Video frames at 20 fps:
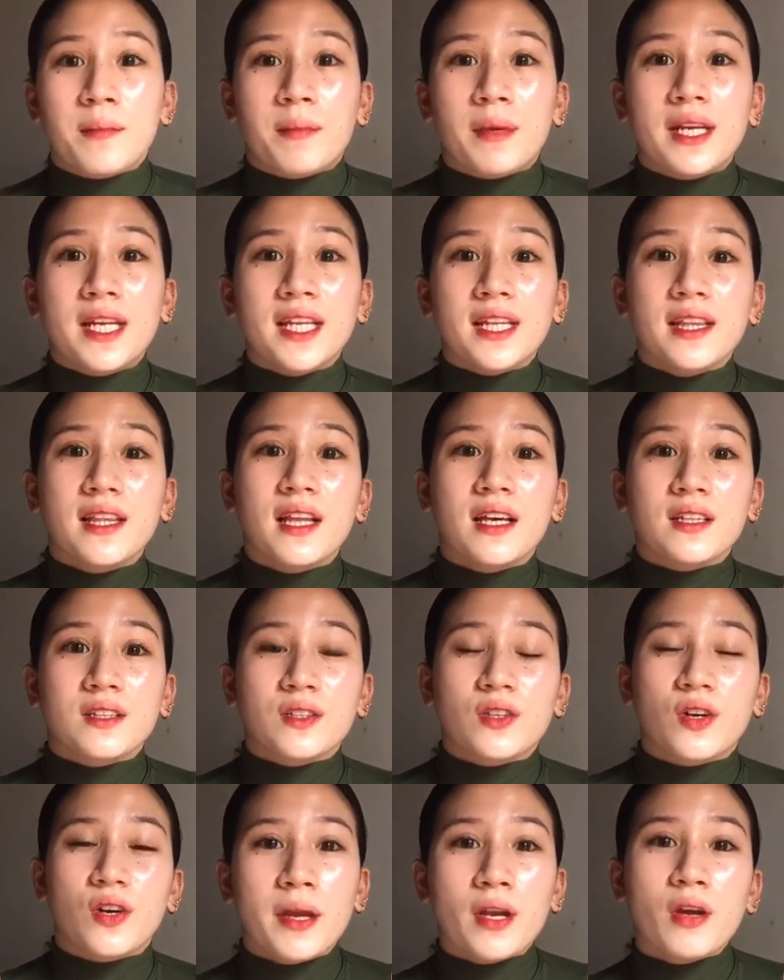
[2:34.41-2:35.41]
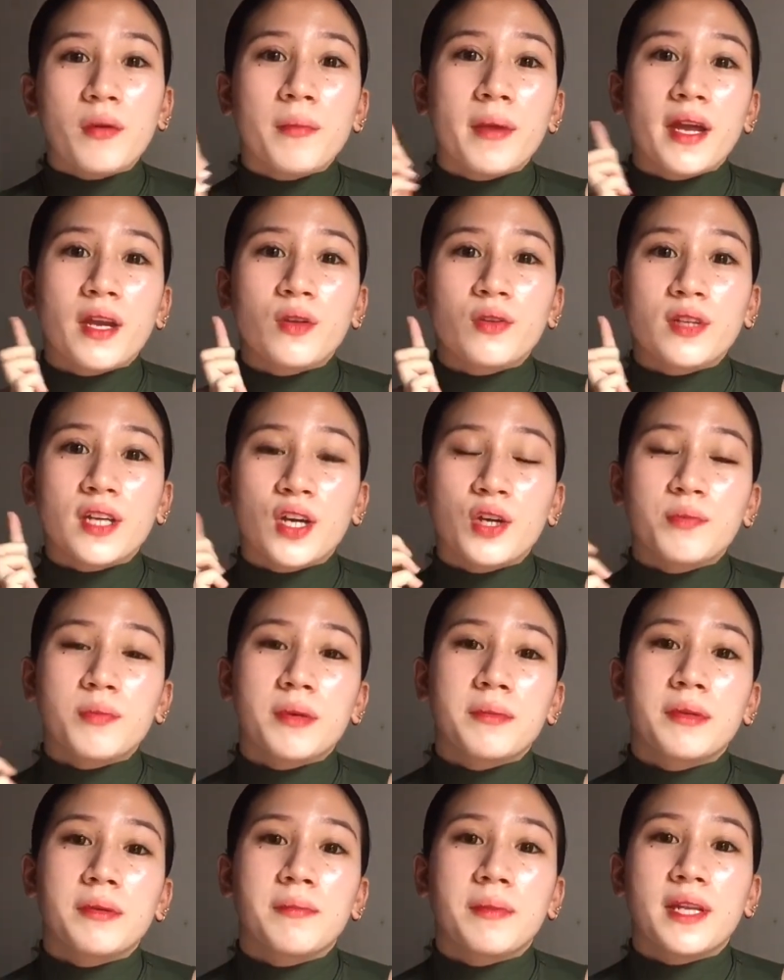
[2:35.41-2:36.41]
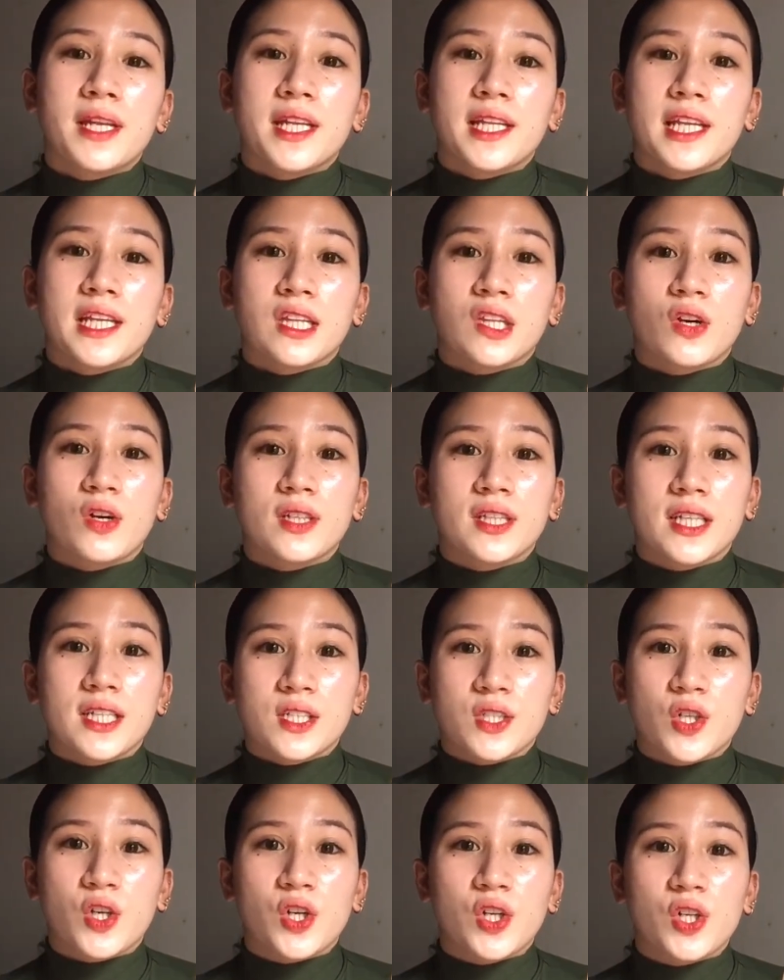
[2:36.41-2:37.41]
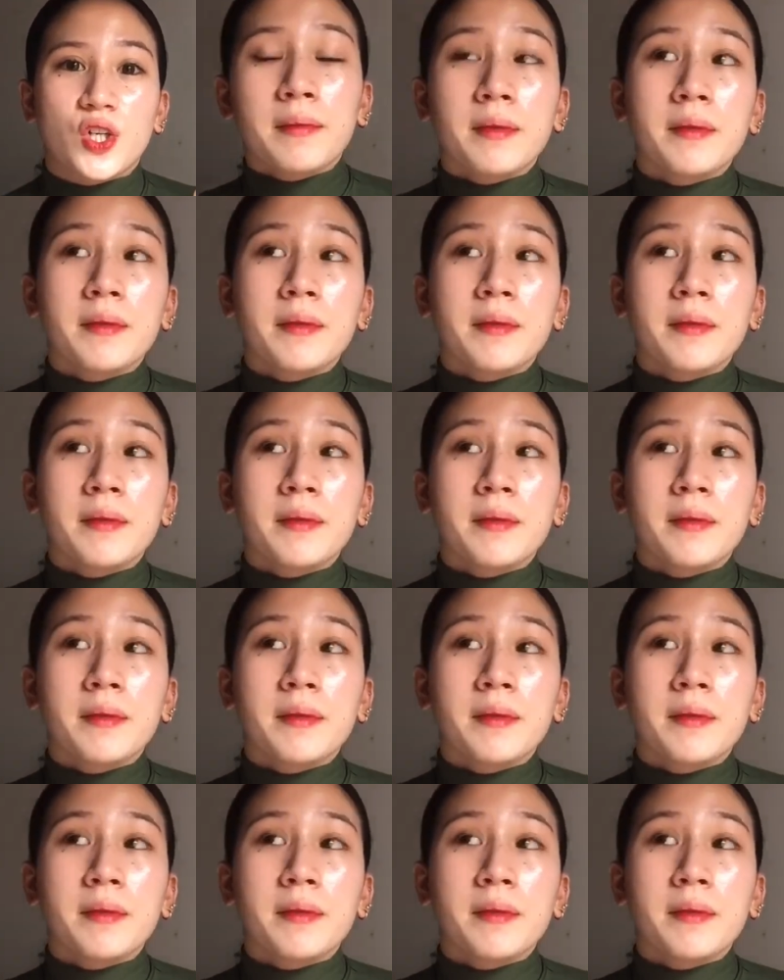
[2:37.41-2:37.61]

Malit lang to. Pero meron kayong mabibili nito na solo.